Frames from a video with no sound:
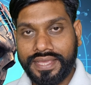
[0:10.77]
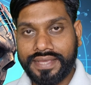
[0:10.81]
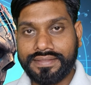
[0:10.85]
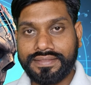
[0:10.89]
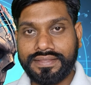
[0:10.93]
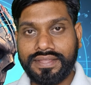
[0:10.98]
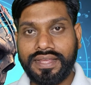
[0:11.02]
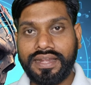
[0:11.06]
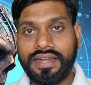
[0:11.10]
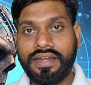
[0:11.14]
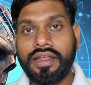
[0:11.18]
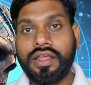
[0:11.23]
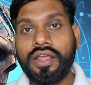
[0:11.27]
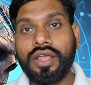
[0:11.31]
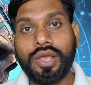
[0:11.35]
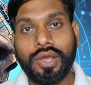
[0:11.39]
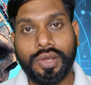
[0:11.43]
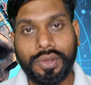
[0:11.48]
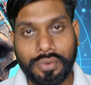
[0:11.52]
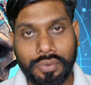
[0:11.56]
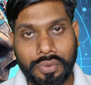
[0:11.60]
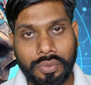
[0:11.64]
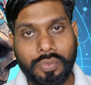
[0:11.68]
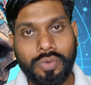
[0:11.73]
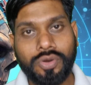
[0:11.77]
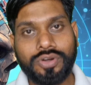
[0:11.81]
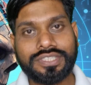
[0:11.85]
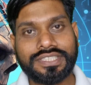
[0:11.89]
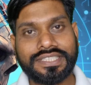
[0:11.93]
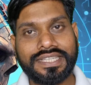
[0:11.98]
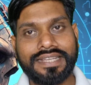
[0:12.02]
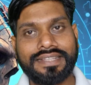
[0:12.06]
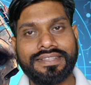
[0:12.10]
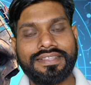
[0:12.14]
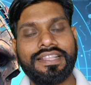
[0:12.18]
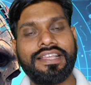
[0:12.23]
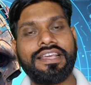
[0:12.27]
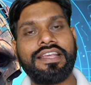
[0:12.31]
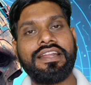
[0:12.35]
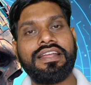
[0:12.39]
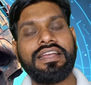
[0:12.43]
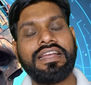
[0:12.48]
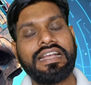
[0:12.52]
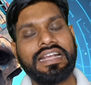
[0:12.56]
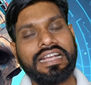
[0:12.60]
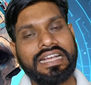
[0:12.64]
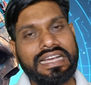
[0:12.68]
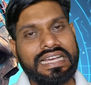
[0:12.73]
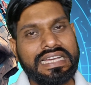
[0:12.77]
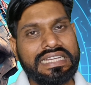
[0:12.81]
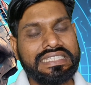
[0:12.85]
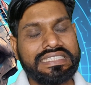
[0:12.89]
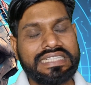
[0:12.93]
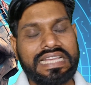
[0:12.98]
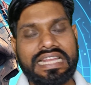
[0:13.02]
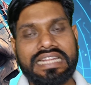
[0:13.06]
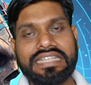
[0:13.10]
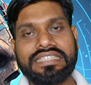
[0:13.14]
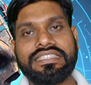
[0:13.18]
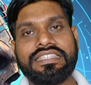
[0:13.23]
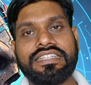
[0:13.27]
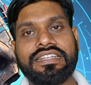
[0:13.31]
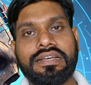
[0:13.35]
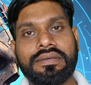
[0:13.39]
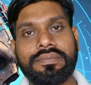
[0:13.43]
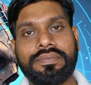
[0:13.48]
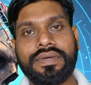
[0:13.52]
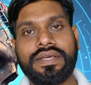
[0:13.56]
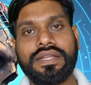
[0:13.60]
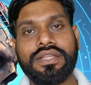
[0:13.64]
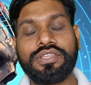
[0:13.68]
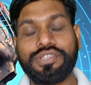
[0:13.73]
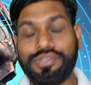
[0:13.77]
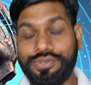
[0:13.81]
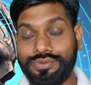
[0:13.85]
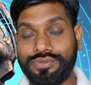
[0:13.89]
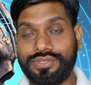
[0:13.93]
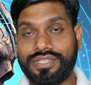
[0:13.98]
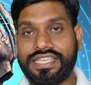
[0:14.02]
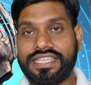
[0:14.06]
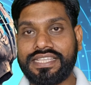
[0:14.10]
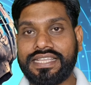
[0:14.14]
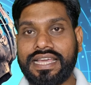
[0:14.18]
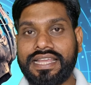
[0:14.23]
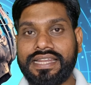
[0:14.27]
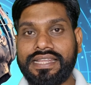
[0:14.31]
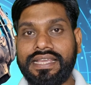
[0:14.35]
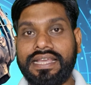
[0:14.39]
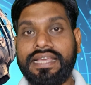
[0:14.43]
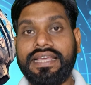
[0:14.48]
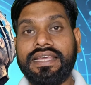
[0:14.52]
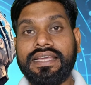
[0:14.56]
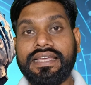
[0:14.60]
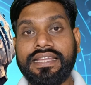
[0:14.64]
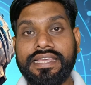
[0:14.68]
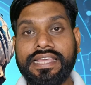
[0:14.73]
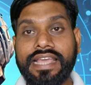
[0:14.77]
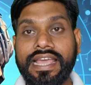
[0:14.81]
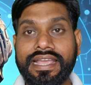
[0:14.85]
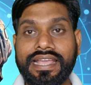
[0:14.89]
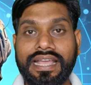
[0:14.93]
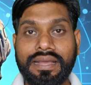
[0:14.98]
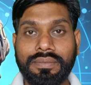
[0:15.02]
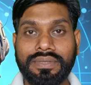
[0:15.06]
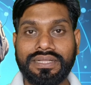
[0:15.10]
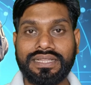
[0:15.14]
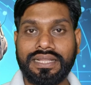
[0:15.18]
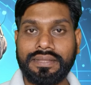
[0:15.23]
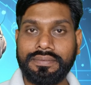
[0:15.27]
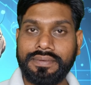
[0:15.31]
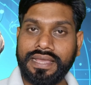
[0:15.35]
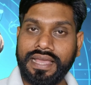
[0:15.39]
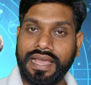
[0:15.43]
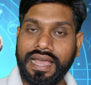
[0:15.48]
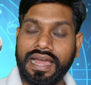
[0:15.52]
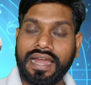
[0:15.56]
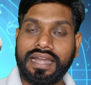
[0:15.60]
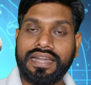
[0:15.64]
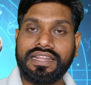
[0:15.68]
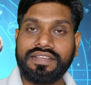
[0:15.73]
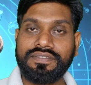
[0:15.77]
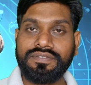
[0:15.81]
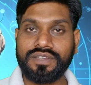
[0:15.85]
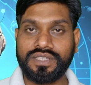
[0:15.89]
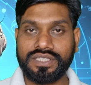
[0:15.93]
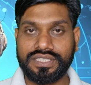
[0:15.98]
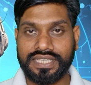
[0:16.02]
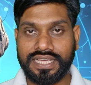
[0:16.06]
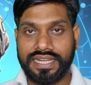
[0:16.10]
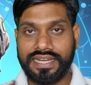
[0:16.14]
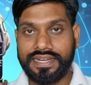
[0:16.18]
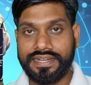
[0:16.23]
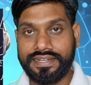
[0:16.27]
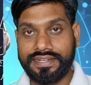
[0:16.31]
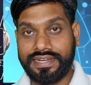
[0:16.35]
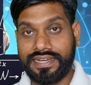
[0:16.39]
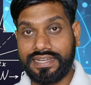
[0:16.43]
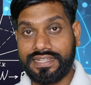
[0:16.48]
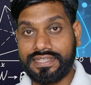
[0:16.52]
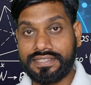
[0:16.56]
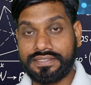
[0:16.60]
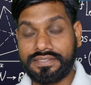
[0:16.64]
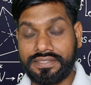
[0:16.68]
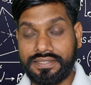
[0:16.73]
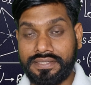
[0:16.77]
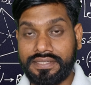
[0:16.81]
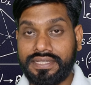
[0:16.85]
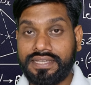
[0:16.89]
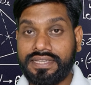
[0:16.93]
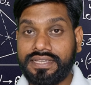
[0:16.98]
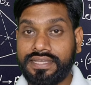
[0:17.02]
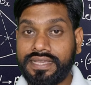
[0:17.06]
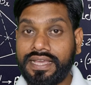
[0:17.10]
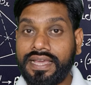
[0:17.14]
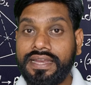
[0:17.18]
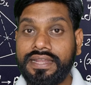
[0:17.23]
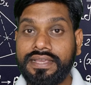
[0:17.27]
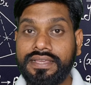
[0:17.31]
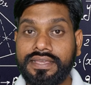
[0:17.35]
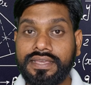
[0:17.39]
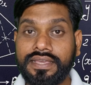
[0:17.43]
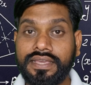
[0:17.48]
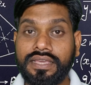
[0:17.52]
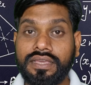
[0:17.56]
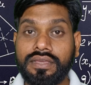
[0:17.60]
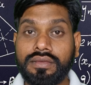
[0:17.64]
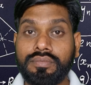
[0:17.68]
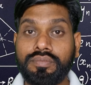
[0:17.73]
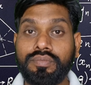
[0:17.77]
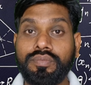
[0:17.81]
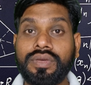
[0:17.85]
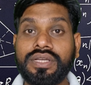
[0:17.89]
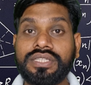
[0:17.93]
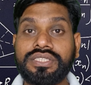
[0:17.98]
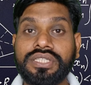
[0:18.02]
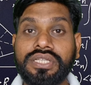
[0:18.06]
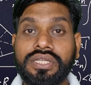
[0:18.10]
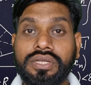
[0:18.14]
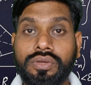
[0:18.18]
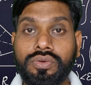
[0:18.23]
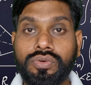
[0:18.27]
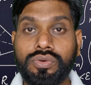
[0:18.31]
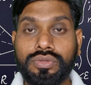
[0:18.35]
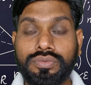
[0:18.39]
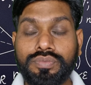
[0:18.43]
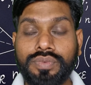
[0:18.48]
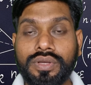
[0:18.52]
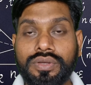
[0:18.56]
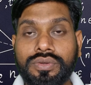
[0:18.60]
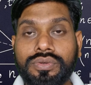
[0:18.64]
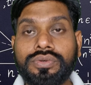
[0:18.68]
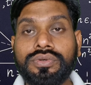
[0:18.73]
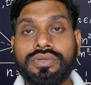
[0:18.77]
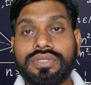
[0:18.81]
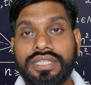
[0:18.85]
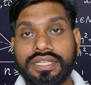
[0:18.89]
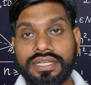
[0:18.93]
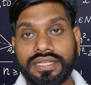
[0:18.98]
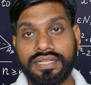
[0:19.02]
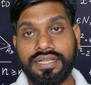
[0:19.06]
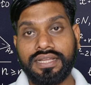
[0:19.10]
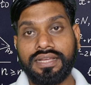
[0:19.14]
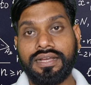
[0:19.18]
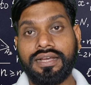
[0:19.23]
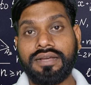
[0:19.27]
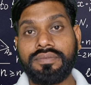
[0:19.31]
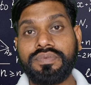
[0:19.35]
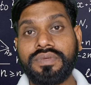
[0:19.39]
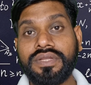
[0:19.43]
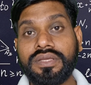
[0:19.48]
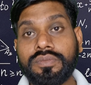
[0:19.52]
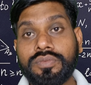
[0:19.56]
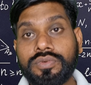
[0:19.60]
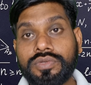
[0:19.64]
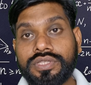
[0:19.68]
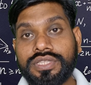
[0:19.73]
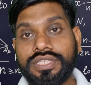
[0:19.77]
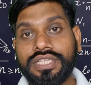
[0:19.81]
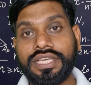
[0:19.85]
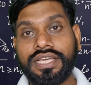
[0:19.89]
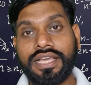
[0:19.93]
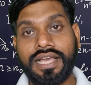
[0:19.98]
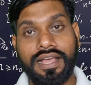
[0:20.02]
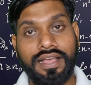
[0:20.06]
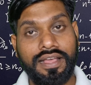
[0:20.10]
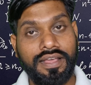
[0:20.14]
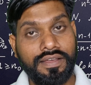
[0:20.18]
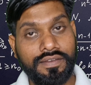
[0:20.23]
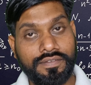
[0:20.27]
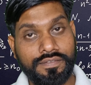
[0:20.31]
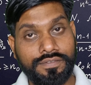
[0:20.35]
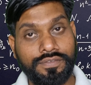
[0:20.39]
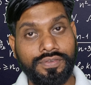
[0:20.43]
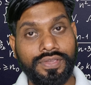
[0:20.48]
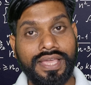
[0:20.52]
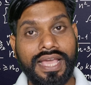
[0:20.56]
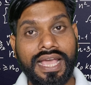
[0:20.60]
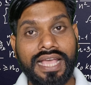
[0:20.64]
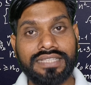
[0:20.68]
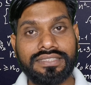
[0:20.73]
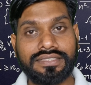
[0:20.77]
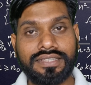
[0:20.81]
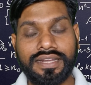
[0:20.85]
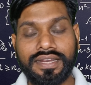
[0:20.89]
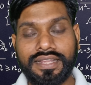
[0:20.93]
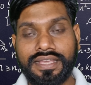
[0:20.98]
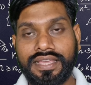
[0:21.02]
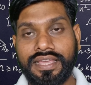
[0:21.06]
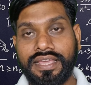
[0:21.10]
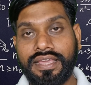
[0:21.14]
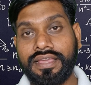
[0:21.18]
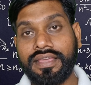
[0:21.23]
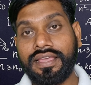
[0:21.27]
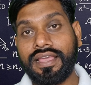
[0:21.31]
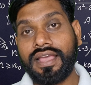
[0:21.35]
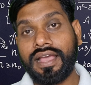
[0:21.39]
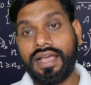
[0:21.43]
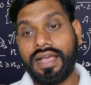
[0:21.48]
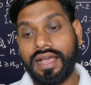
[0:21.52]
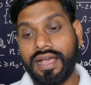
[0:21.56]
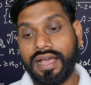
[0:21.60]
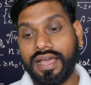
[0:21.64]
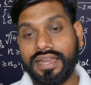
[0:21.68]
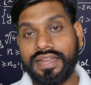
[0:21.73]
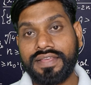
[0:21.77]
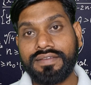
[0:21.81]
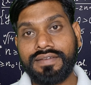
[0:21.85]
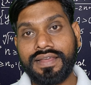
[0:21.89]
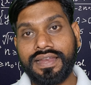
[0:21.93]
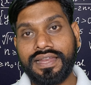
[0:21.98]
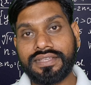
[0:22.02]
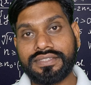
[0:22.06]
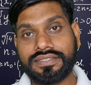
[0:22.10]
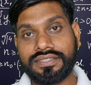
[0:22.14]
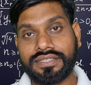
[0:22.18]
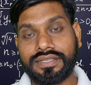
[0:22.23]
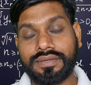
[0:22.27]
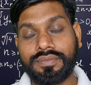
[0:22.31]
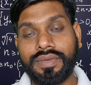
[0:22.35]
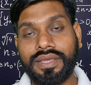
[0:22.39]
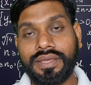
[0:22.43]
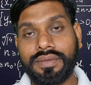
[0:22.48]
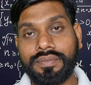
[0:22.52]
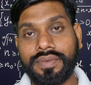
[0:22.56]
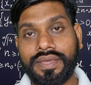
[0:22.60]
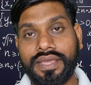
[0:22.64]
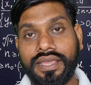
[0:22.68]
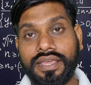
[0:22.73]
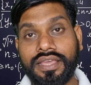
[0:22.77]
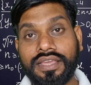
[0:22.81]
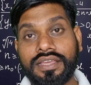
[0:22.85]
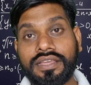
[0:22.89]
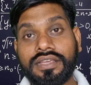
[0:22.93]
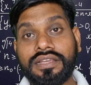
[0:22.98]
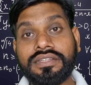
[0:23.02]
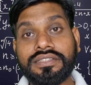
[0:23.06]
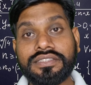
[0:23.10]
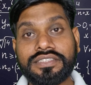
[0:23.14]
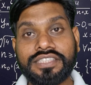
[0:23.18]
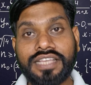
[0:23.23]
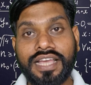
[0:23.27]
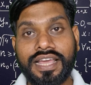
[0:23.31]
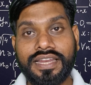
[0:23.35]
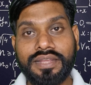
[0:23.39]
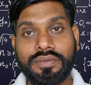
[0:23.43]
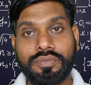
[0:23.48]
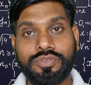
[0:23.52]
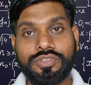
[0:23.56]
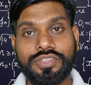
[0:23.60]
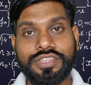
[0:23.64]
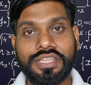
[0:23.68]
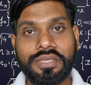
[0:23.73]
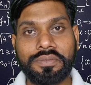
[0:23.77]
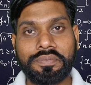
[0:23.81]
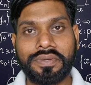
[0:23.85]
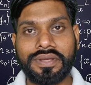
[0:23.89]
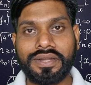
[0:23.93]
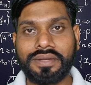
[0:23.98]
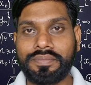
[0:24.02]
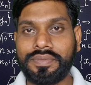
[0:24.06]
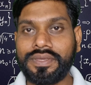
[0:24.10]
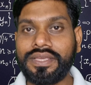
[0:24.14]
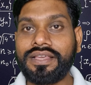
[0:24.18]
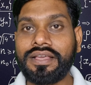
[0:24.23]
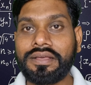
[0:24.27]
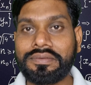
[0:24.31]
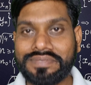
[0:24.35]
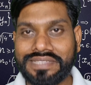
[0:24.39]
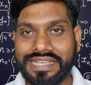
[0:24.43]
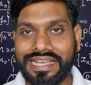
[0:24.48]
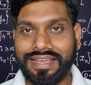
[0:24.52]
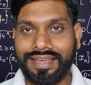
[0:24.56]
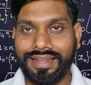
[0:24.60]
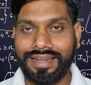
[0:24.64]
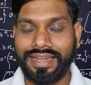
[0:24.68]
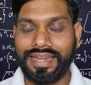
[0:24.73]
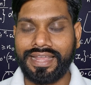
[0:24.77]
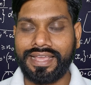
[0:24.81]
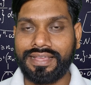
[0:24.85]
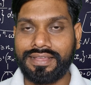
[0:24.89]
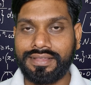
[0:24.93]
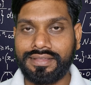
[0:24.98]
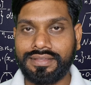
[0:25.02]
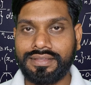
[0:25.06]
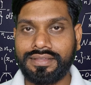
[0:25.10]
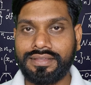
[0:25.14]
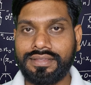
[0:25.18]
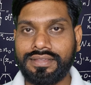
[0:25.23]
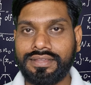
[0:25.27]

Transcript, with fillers: के अंदर रोबोट्स के अंदर कई सारी जगह पर यूज़ की जा रही है एआई का मतलब है आर्टिफिशियल इंटेलिजेंस यानी कि मशीन खुद ब खुद अपनी बुद्धि का विकास करके आने वाले समय में इंसानी बुद्धि पर भी कब्जा कर ले